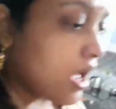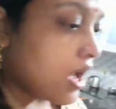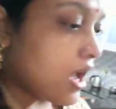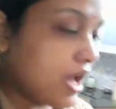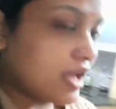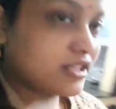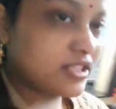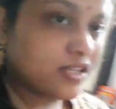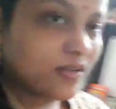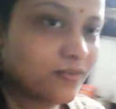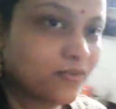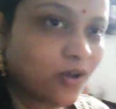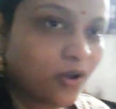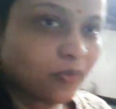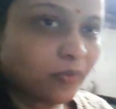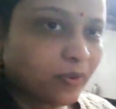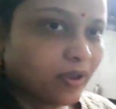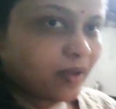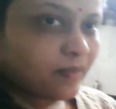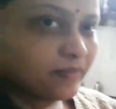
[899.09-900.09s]
आज के
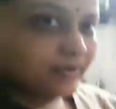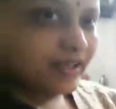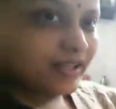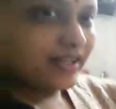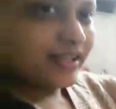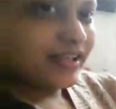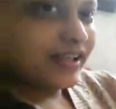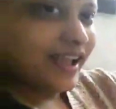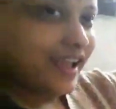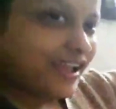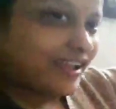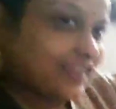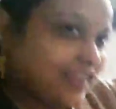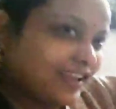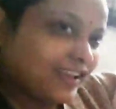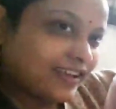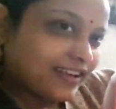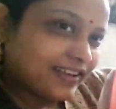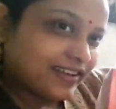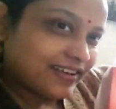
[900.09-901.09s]
ब्लॉग में हम ये दिखाएंगे
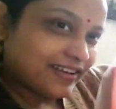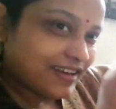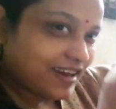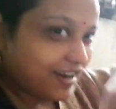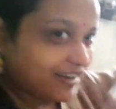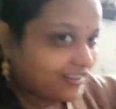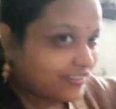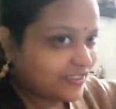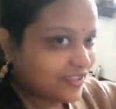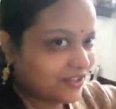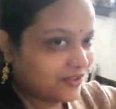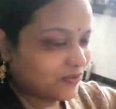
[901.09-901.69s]
काटते